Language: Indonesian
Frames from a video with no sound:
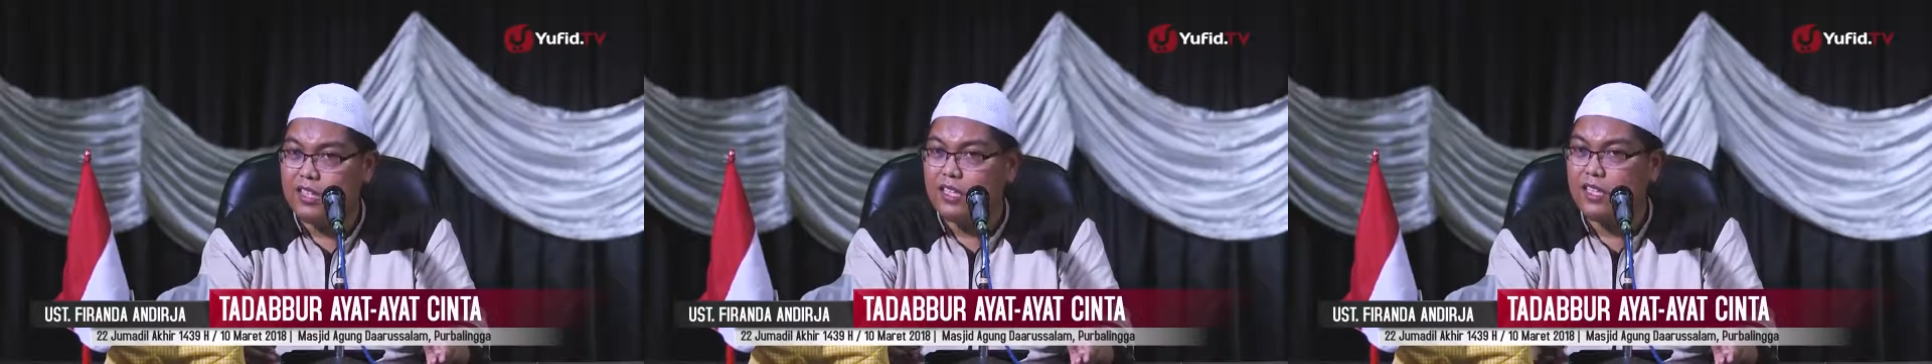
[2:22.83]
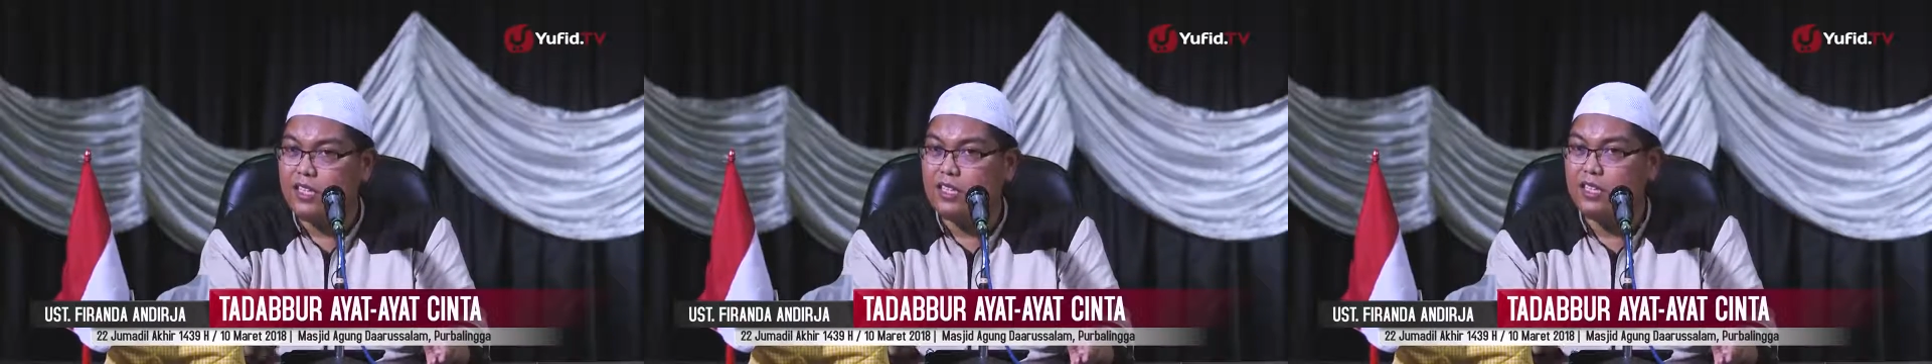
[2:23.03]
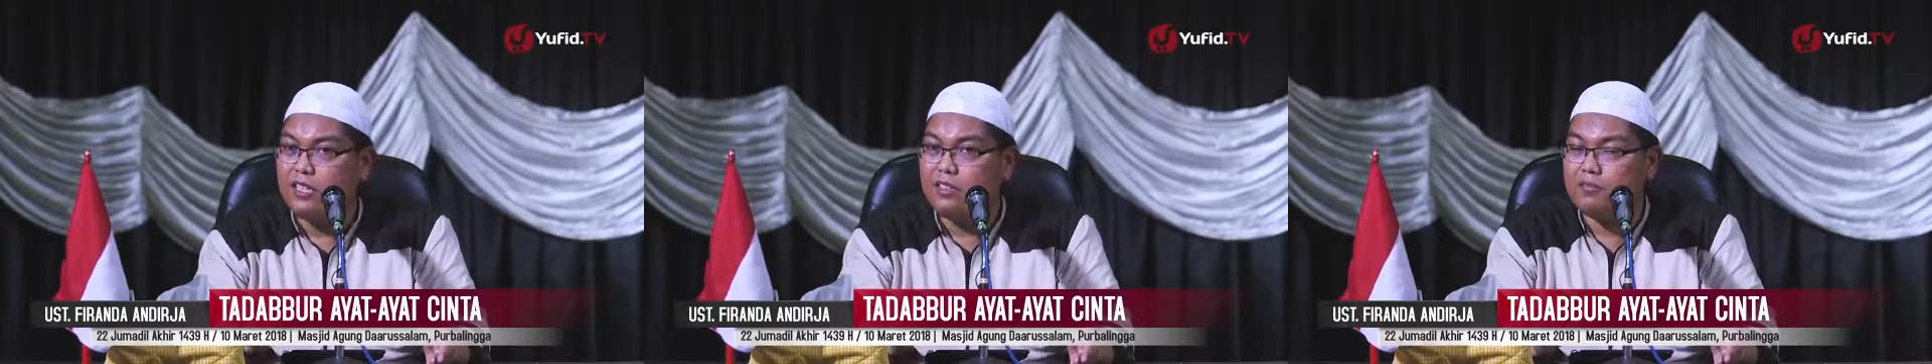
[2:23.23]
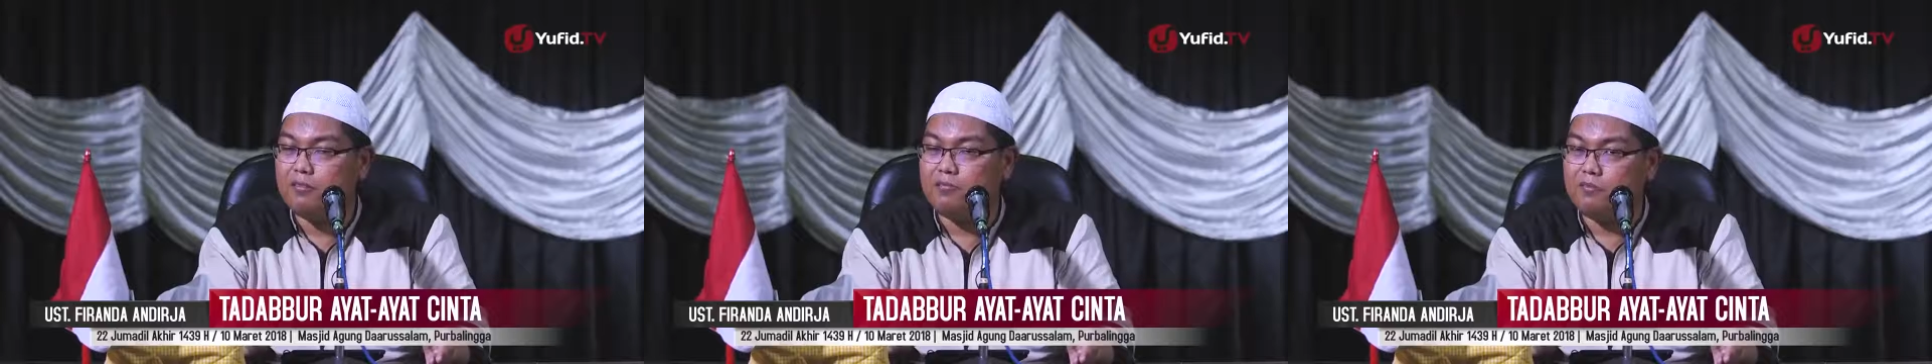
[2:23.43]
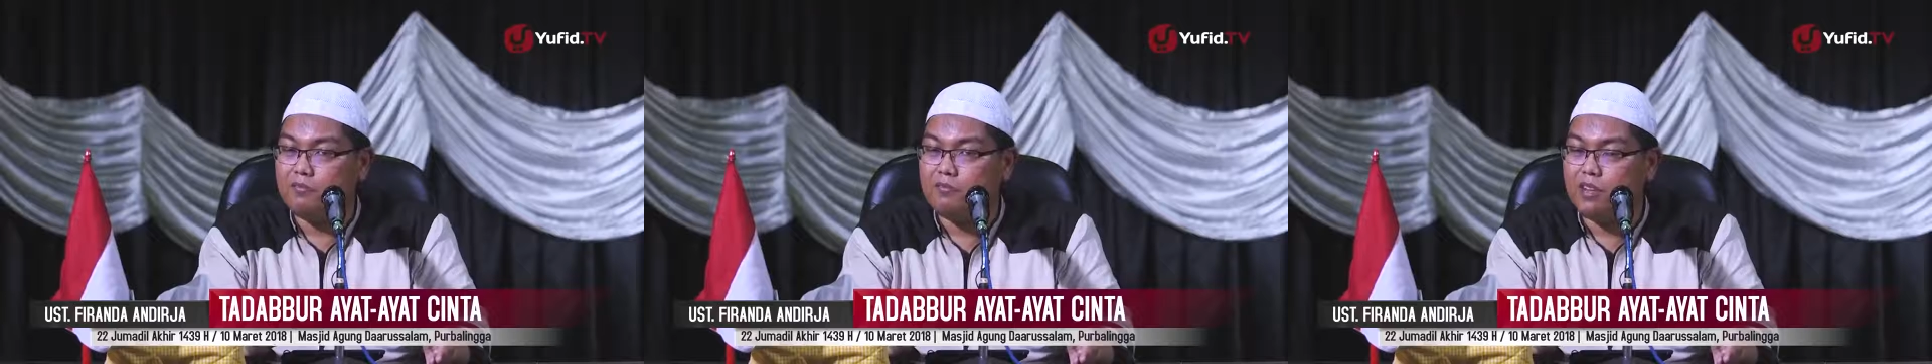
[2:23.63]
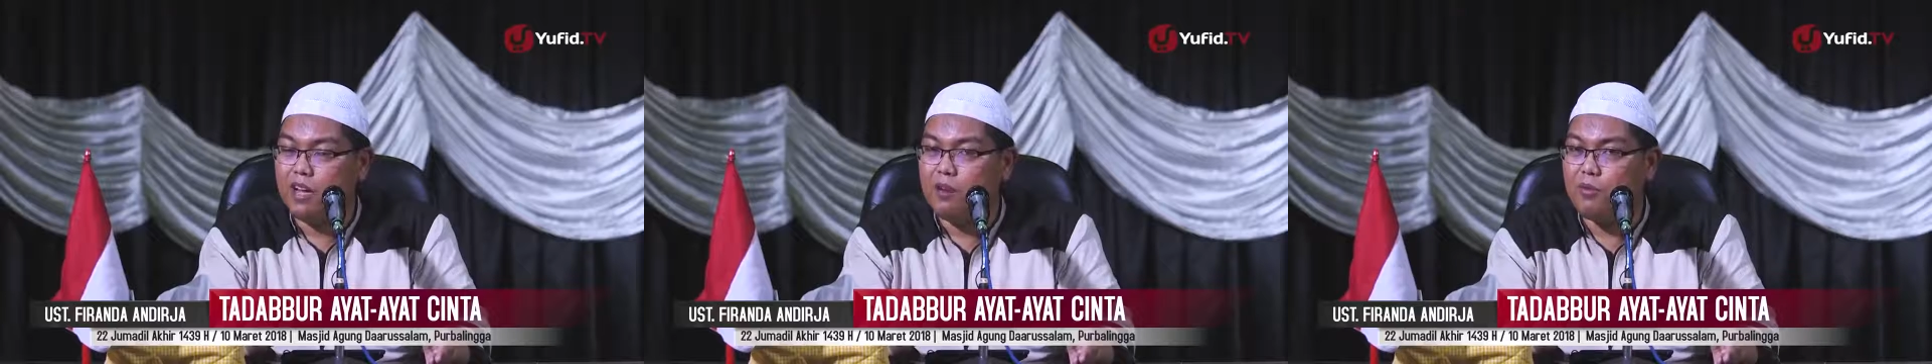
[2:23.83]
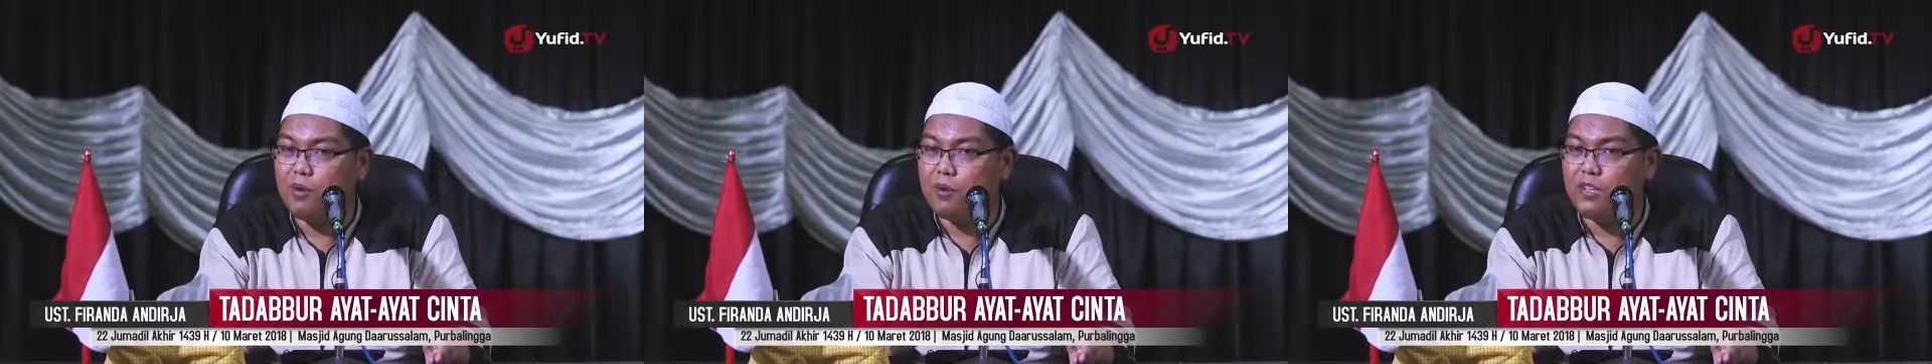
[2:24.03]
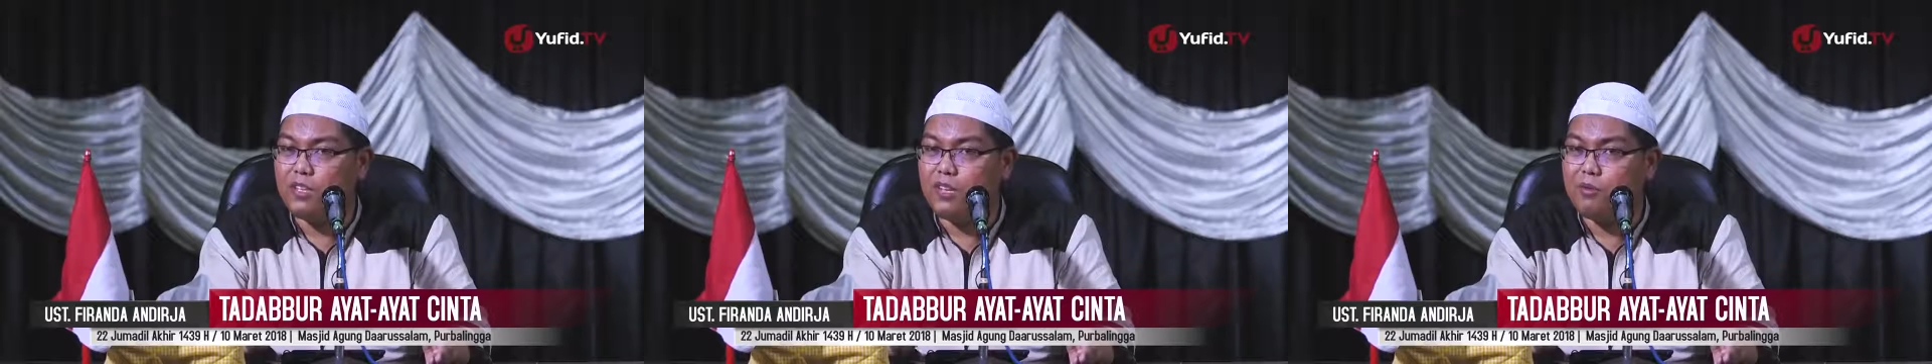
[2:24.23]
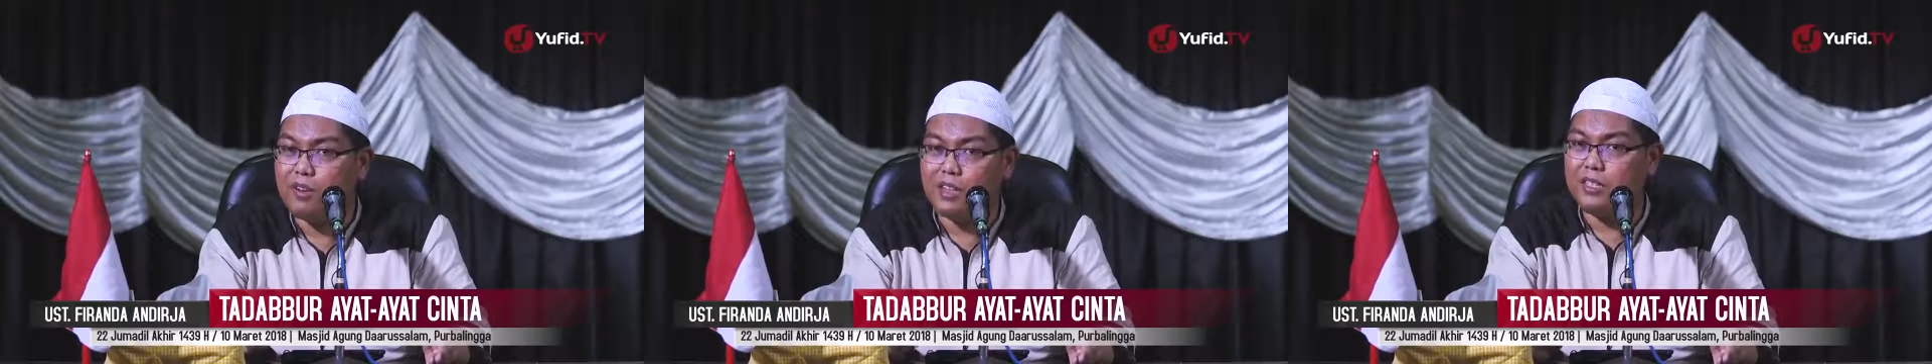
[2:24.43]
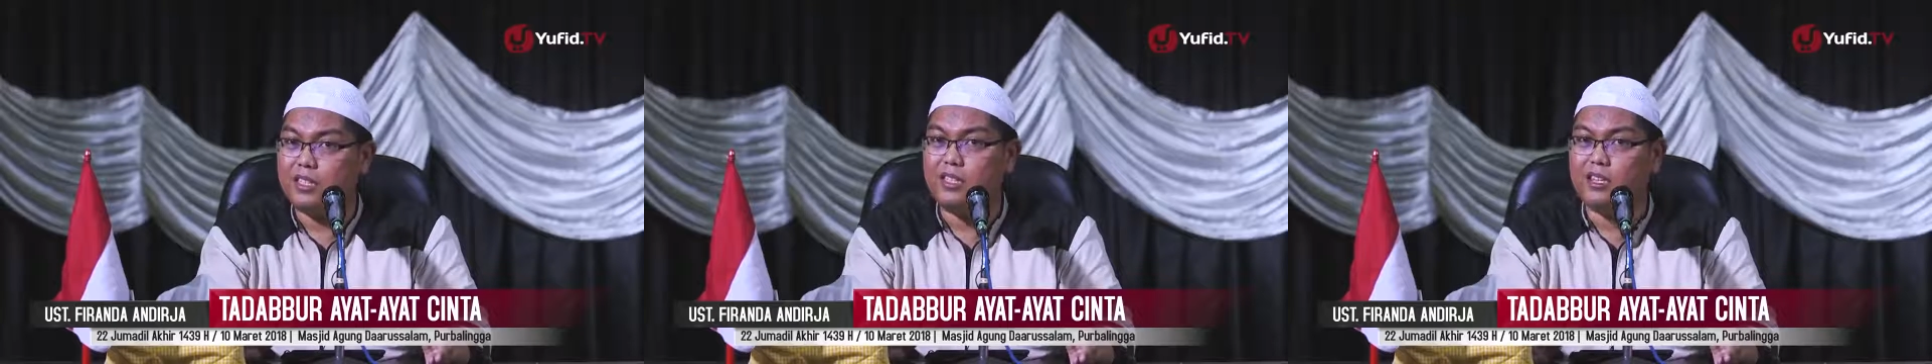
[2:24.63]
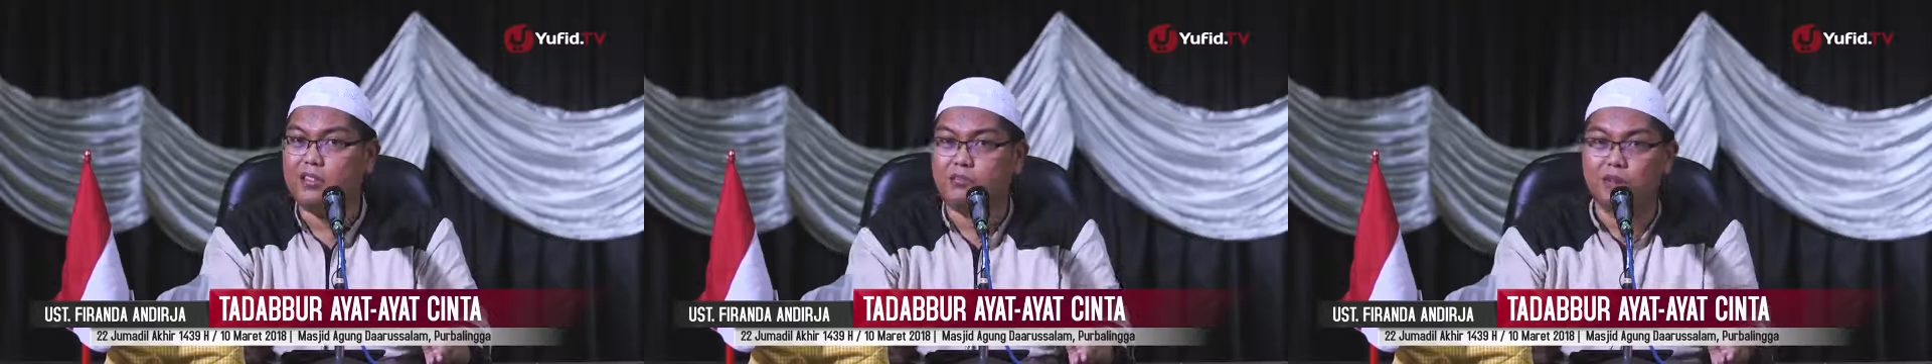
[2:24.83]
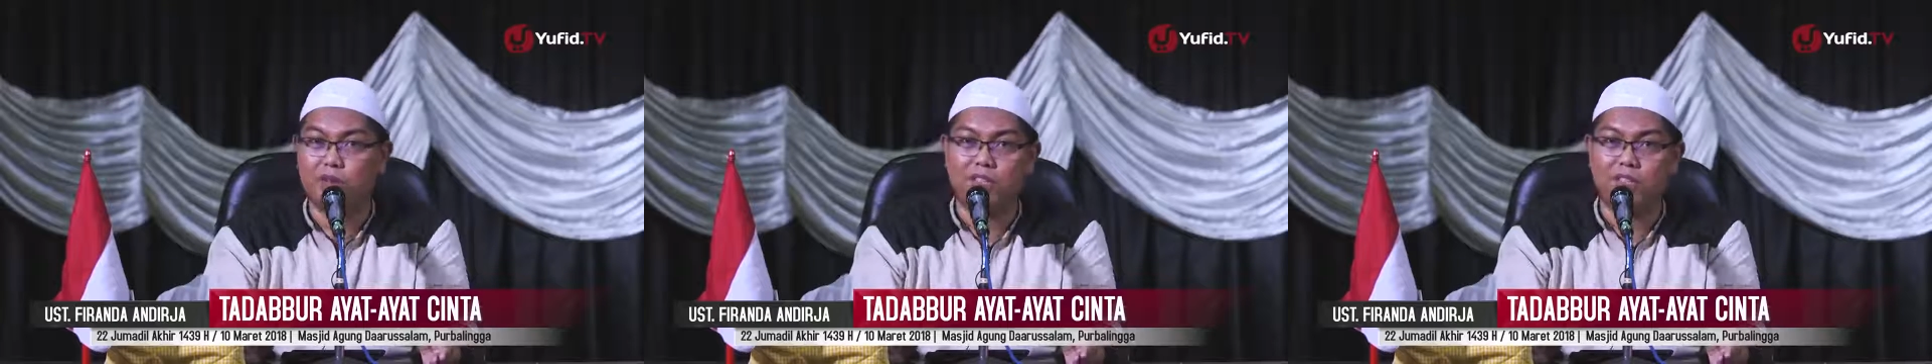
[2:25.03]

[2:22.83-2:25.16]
Jadi ini yang perlu kita perhatikan